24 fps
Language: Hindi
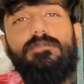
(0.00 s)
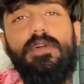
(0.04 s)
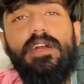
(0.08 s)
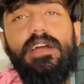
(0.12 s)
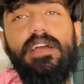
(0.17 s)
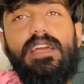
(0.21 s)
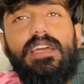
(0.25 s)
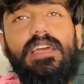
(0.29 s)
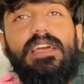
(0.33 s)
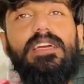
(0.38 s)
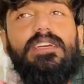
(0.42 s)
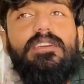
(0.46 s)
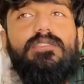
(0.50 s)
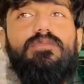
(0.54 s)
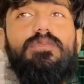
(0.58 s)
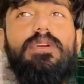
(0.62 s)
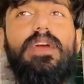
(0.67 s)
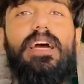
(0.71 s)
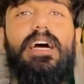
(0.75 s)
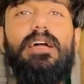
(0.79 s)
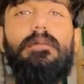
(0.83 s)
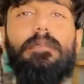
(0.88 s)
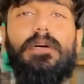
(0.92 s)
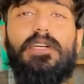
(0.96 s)
पड़ गई है क्योंकि
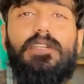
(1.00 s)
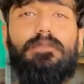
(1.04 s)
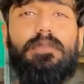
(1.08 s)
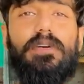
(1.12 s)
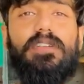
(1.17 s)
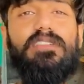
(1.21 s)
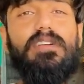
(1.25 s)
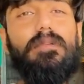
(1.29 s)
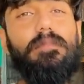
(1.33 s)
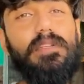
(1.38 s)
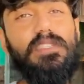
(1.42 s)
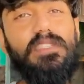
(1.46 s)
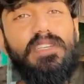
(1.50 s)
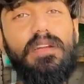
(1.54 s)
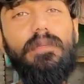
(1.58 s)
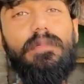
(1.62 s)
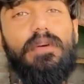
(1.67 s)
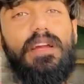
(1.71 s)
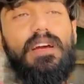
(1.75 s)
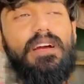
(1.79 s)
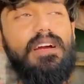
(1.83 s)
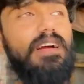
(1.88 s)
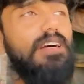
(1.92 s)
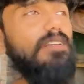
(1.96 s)
यार बचपन से पिंजरे
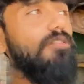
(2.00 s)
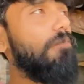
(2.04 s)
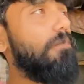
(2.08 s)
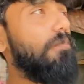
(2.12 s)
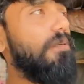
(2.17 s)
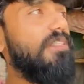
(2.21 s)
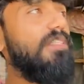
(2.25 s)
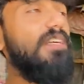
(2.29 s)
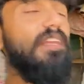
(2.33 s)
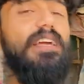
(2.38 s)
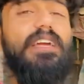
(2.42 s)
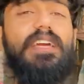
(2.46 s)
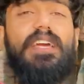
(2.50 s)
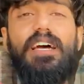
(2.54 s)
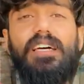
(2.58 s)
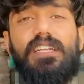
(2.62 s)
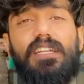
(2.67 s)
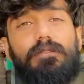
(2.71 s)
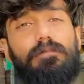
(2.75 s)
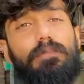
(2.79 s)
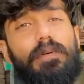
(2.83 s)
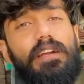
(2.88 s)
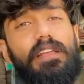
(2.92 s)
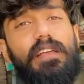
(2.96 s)
में रखा है तो पिंजरे की
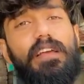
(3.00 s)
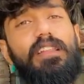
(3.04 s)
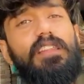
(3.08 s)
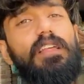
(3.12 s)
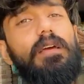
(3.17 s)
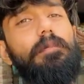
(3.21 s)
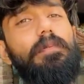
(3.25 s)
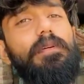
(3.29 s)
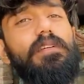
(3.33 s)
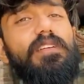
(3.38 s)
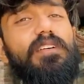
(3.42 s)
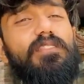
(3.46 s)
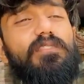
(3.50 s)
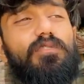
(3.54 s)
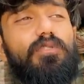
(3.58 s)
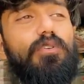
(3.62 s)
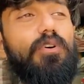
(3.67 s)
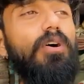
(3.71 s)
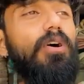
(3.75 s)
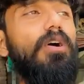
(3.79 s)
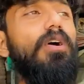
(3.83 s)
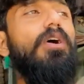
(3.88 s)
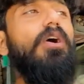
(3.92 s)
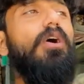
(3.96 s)
आदत पड़ जाती है पिजन्स
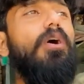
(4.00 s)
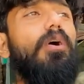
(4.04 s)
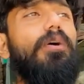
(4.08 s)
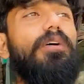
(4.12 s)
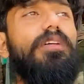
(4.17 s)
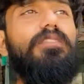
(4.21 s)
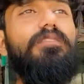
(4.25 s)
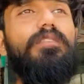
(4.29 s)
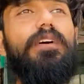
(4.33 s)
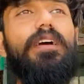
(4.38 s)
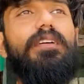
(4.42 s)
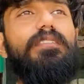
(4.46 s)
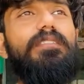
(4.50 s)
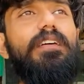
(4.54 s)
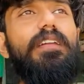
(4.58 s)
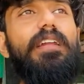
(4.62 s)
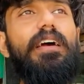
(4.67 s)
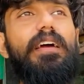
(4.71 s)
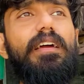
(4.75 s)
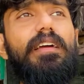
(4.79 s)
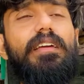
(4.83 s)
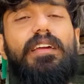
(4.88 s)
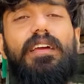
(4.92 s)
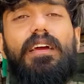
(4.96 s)
को और इस वजह से
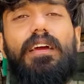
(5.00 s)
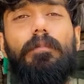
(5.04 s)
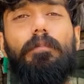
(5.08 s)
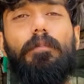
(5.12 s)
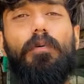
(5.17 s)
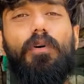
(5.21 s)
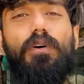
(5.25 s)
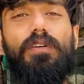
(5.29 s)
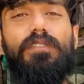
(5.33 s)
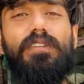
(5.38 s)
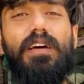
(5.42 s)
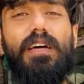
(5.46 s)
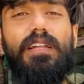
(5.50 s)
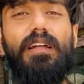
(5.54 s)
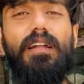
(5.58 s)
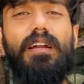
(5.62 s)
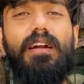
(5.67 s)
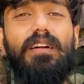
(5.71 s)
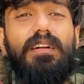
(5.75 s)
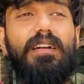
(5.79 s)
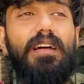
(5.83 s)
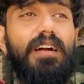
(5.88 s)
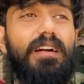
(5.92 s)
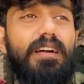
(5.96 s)
ना ये बहुत ज़्यादा
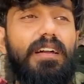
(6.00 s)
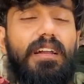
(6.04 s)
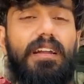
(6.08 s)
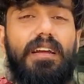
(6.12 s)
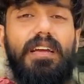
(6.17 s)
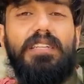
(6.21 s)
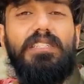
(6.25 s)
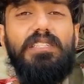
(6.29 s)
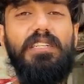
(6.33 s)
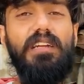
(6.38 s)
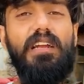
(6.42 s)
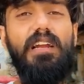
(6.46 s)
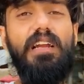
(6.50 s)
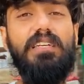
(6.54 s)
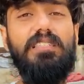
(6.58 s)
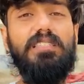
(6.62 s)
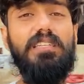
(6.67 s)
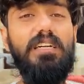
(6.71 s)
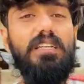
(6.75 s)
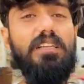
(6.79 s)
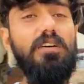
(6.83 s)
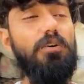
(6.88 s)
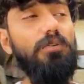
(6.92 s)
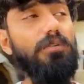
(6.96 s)
ना डर डर के जीने लग
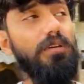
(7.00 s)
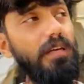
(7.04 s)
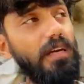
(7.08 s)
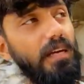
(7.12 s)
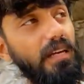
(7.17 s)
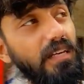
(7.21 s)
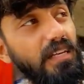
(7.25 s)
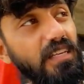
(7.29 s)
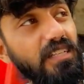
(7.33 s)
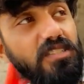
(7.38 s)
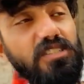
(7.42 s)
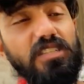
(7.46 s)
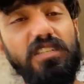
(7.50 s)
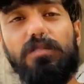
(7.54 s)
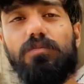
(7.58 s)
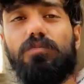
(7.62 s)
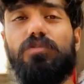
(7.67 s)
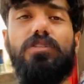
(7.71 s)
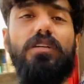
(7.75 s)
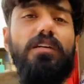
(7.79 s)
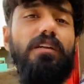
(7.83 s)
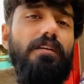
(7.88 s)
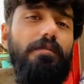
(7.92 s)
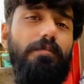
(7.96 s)
जाते हैं और यही चीज़
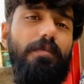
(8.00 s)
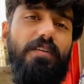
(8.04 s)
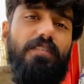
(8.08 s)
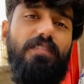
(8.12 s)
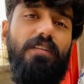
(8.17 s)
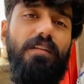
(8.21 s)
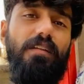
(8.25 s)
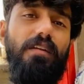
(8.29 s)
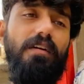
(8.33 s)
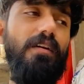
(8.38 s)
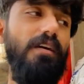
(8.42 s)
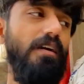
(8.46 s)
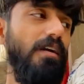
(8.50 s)
मुझे नहीं पसंद